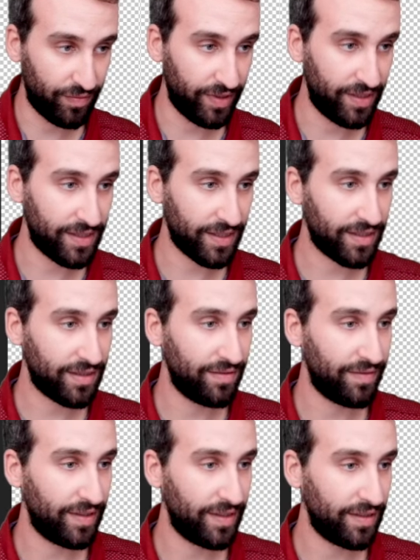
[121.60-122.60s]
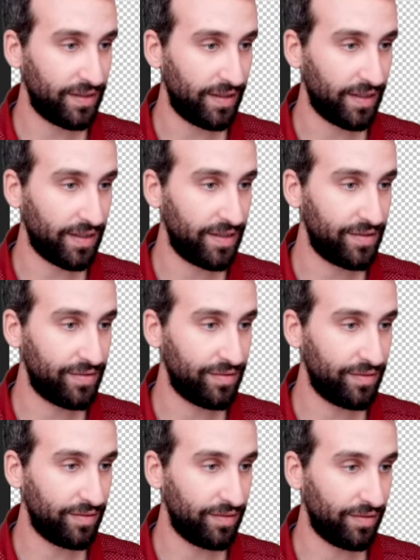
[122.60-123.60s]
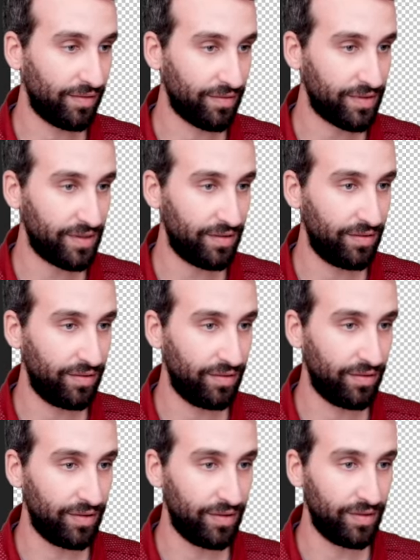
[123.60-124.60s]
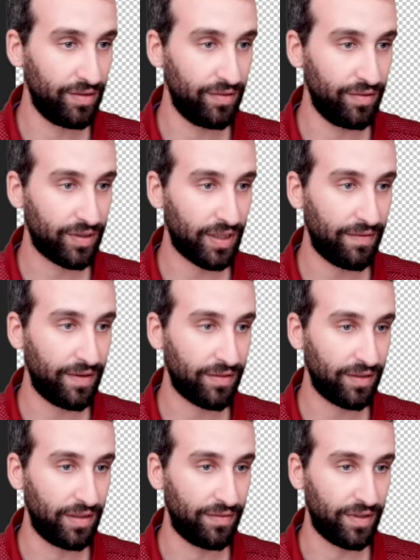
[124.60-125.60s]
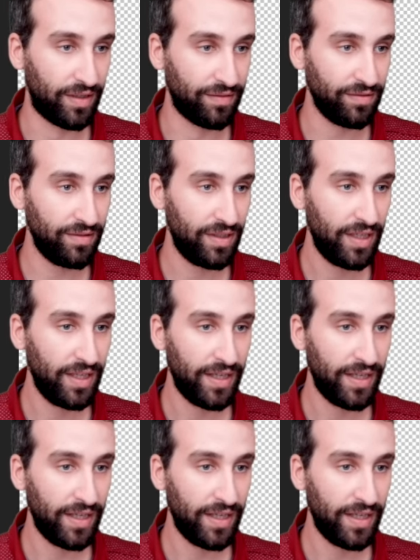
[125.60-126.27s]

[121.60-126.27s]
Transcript: vais désactiver avec les yeux le, travail qu'on avait fait avant.